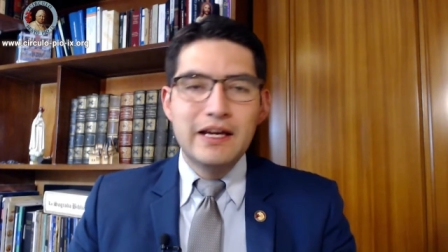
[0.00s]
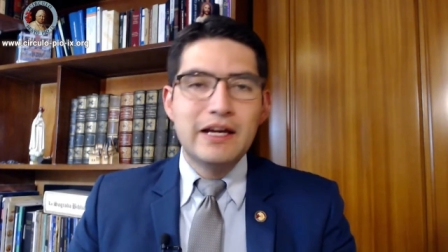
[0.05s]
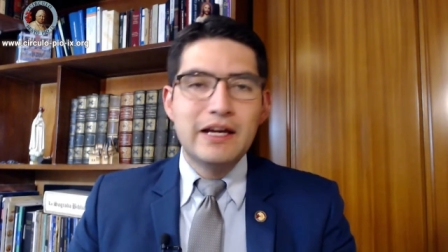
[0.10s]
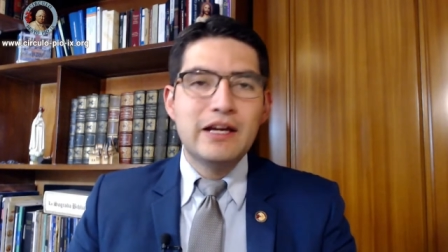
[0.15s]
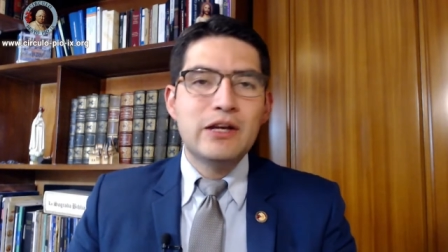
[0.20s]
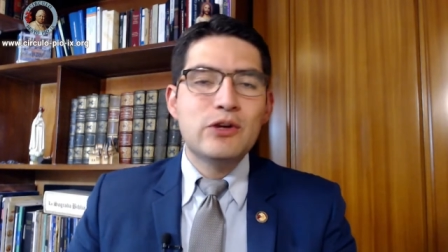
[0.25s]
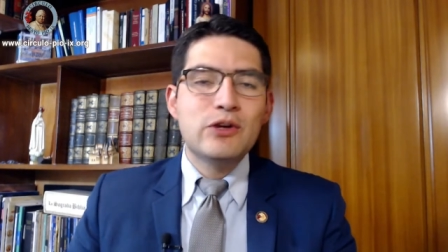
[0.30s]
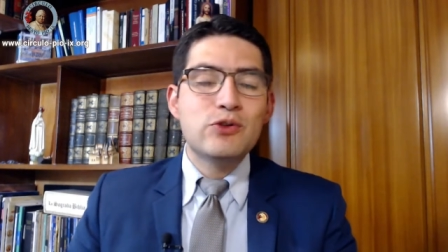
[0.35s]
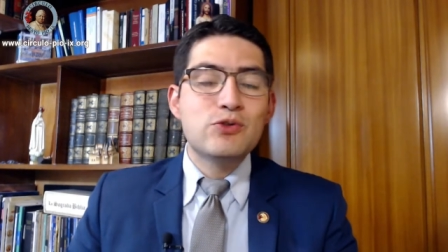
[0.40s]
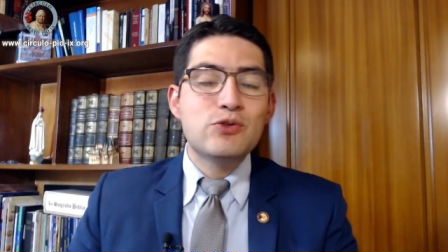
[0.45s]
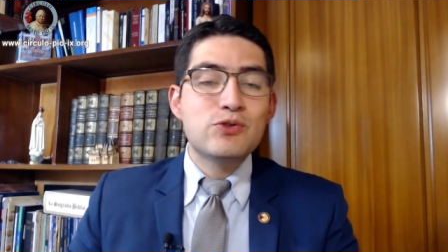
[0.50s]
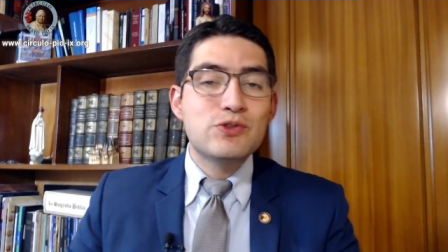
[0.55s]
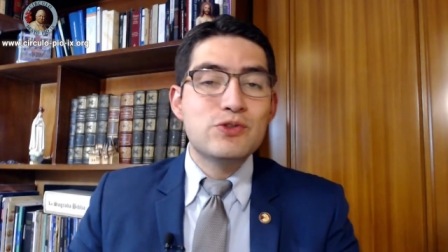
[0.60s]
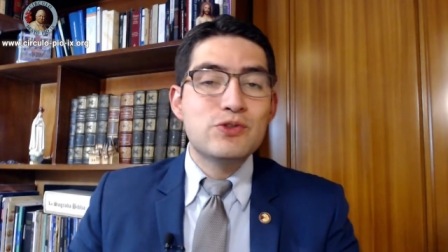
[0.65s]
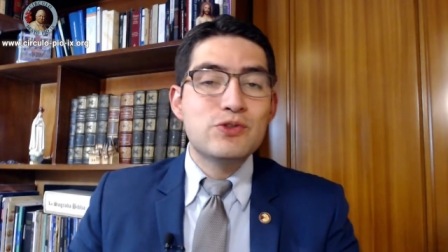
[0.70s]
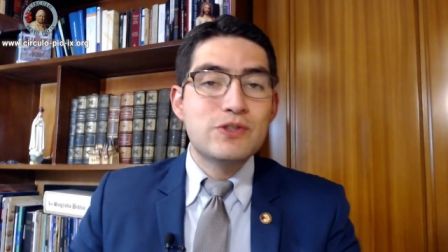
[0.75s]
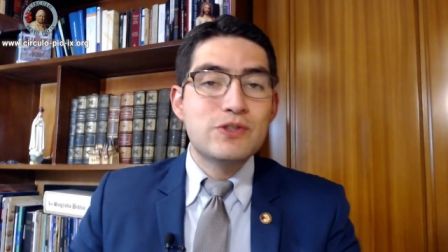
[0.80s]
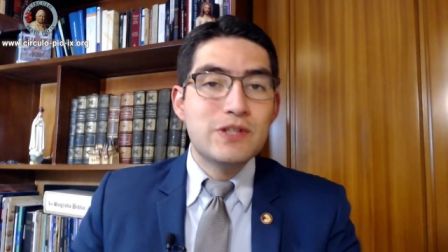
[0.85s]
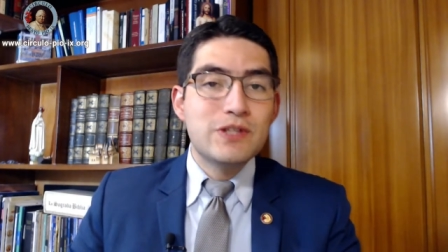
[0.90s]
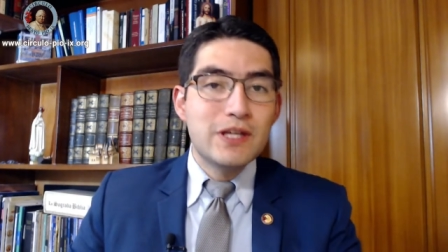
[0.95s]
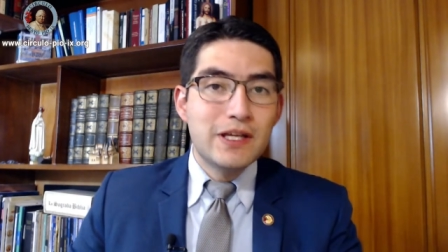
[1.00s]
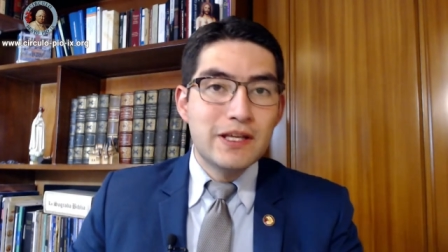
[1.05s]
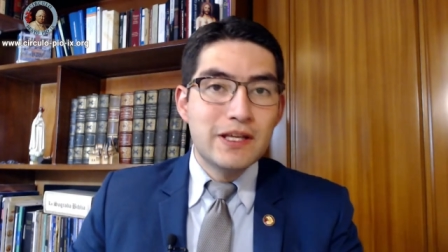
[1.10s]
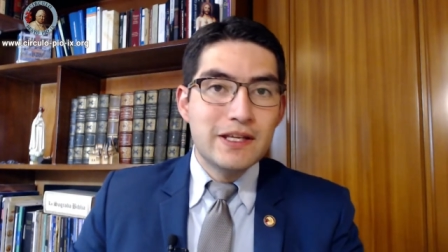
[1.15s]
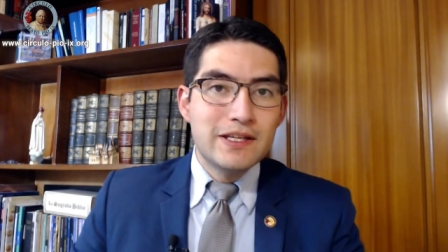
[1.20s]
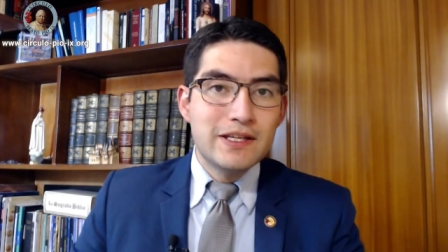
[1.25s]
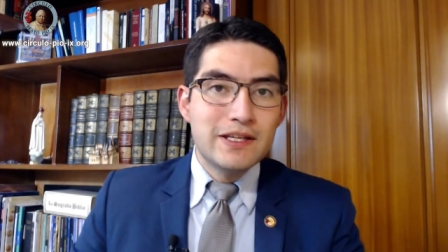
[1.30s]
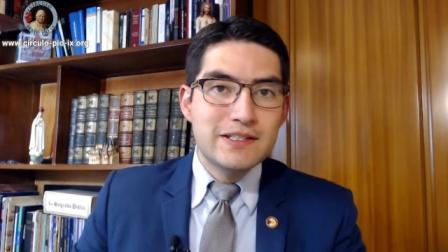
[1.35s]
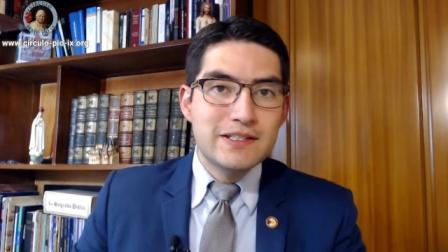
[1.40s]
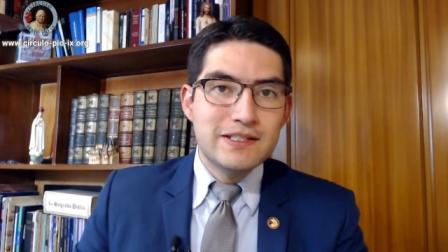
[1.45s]
que ustedes tienen
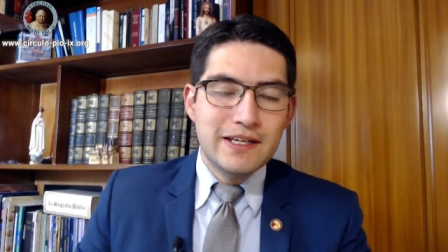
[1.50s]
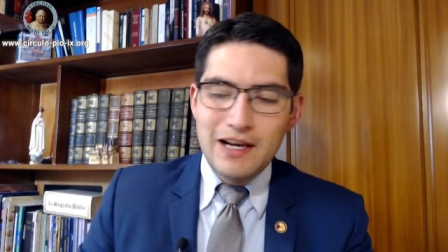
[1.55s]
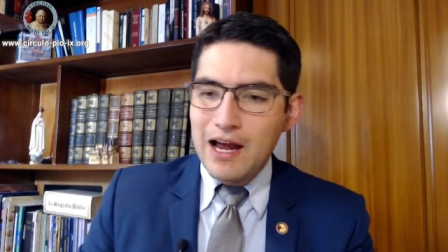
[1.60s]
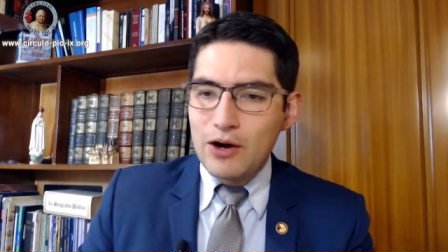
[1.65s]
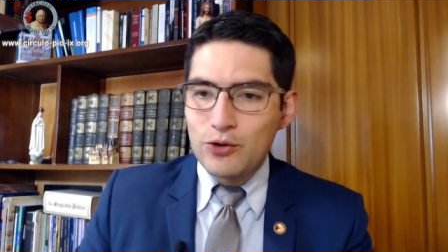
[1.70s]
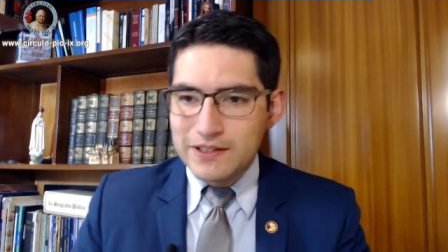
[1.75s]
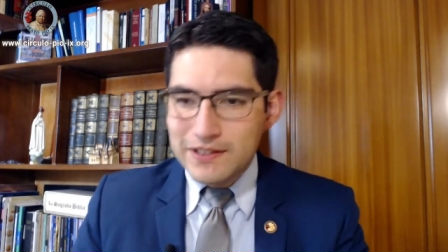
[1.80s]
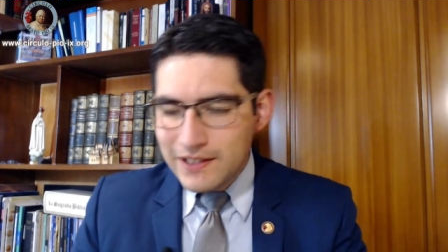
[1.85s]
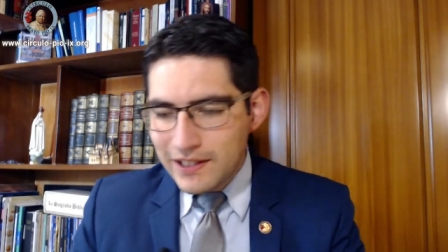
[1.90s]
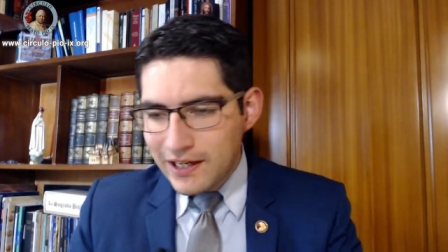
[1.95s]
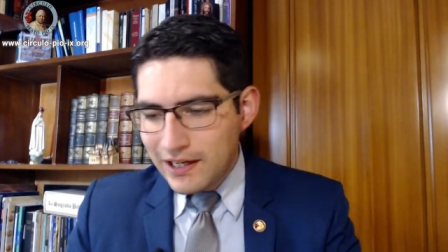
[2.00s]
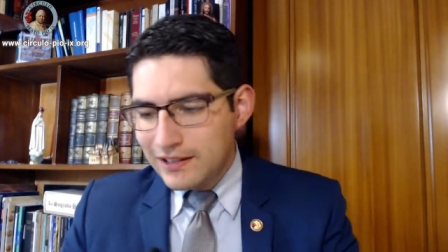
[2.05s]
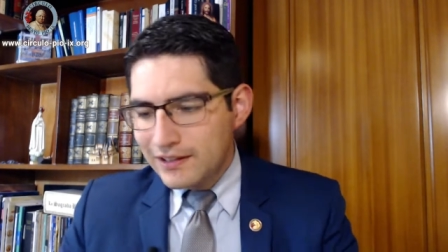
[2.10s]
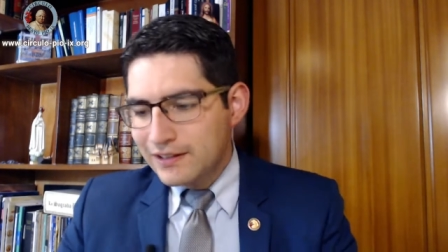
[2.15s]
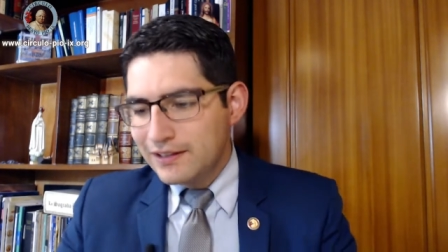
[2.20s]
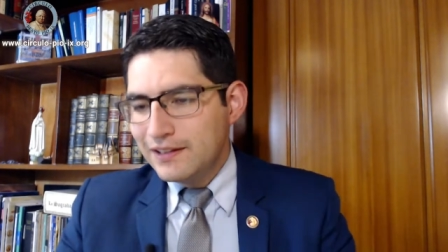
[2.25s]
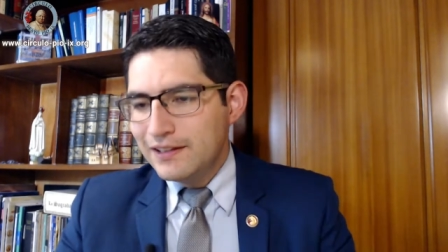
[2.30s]
la cortesía